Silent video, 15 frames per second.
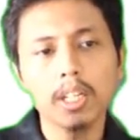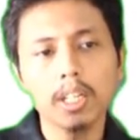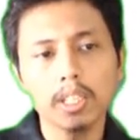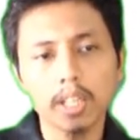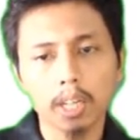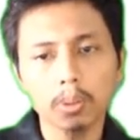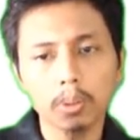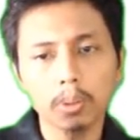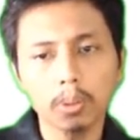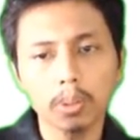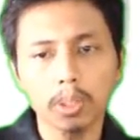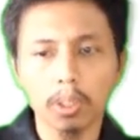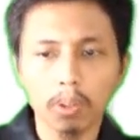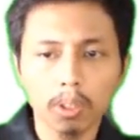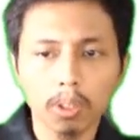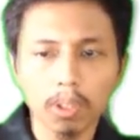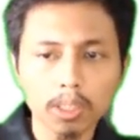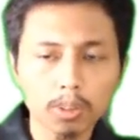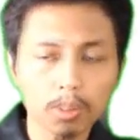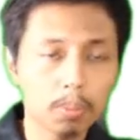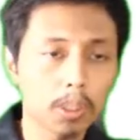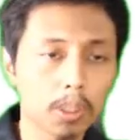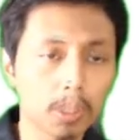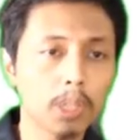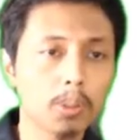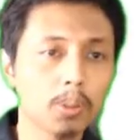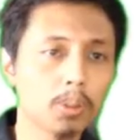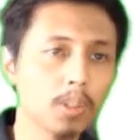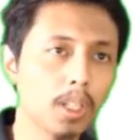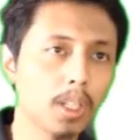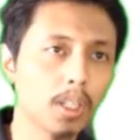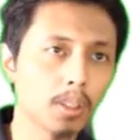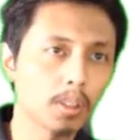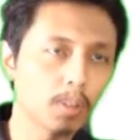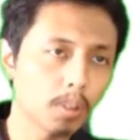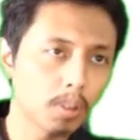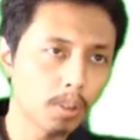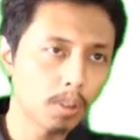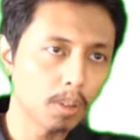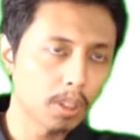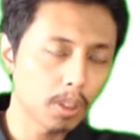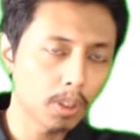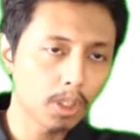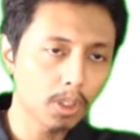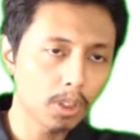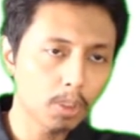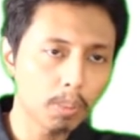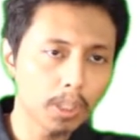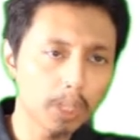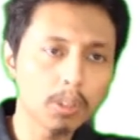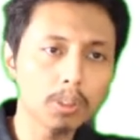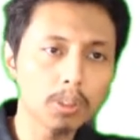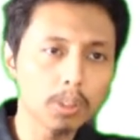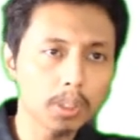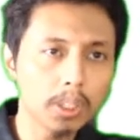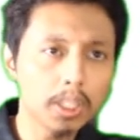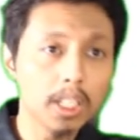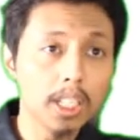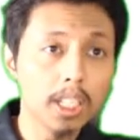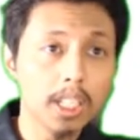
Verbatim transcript: yaitu Nicholas Copernicus dan Nicholas Copernicus ini